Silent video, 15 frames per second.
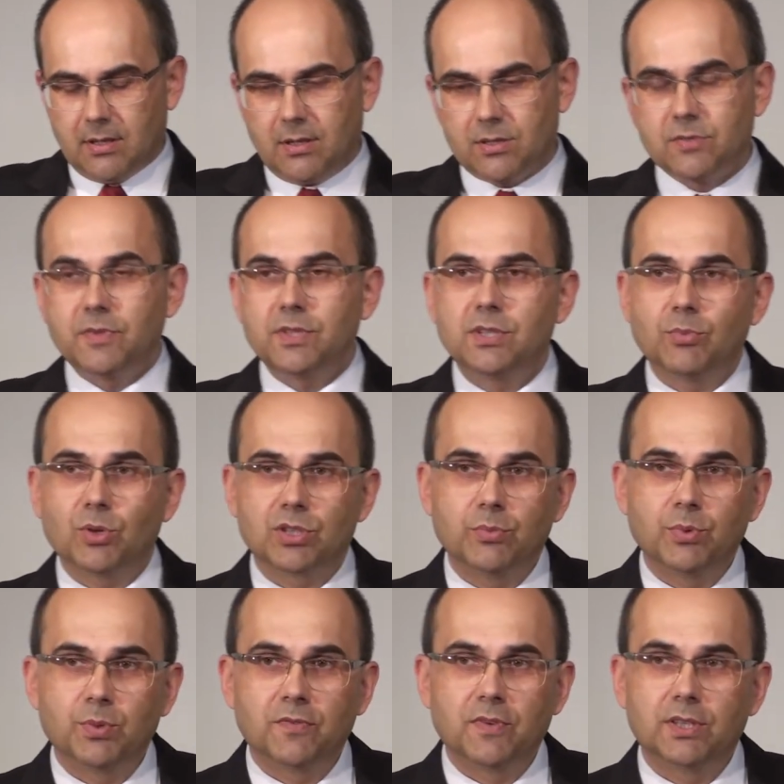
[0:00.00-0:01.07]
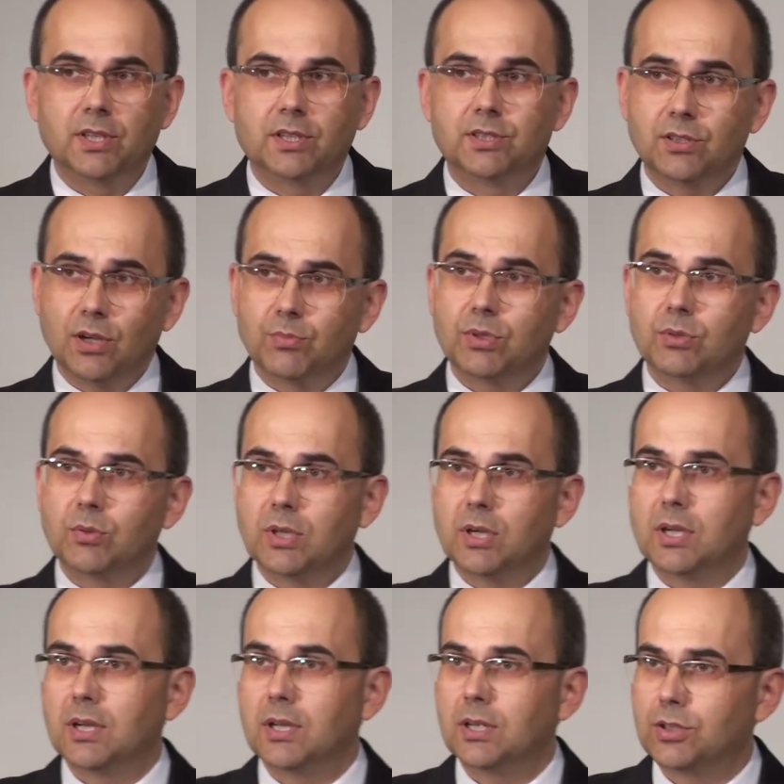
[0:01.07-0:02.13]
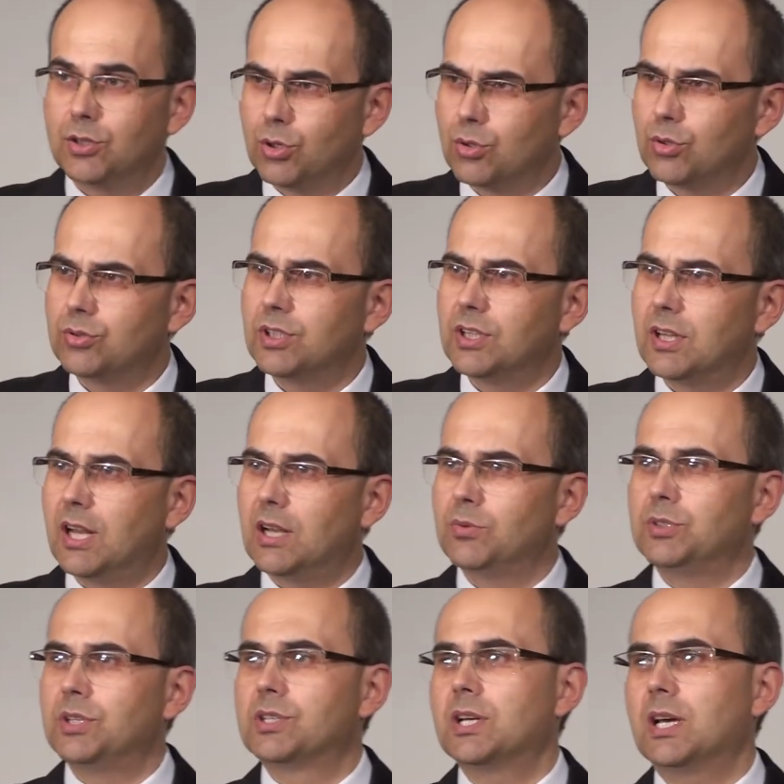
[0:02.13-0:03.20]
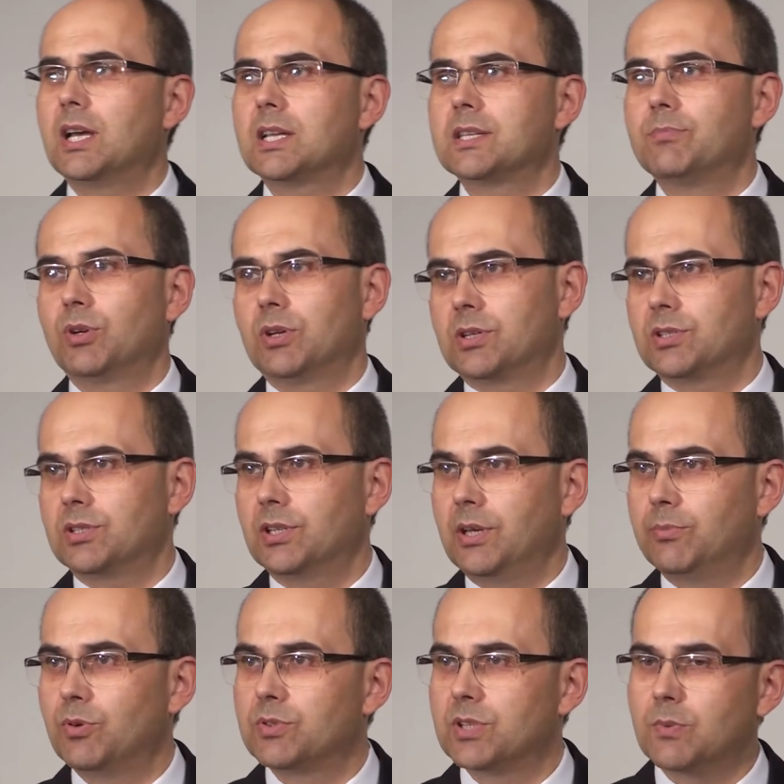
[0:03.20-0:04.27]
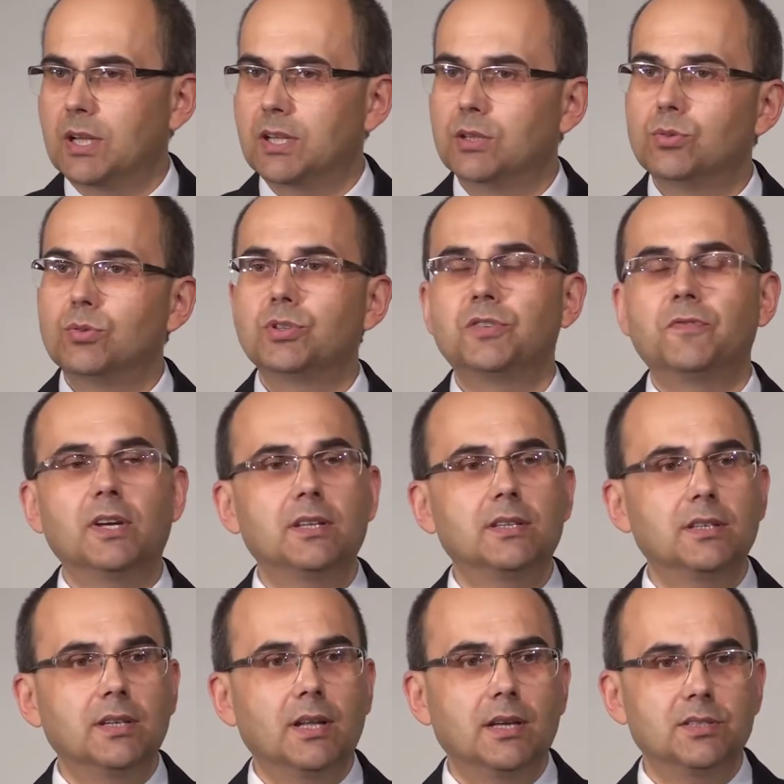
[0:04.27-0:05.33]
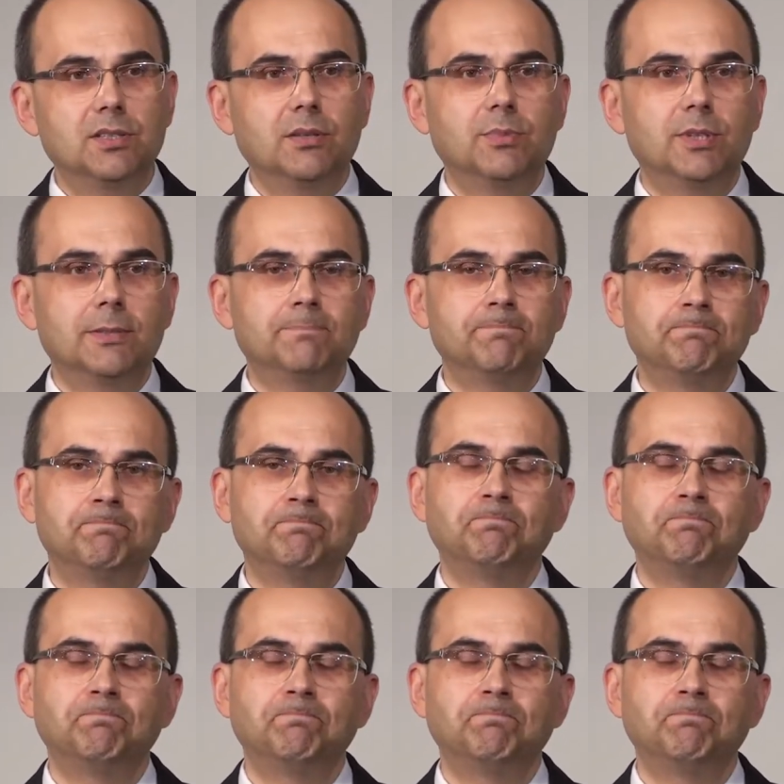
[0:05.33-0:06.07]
Oczywiście możemy powiedzieć, to był e, trudny dla ludzi czas, bo jeszcze nie był zesłany Duch Święty na ziemię.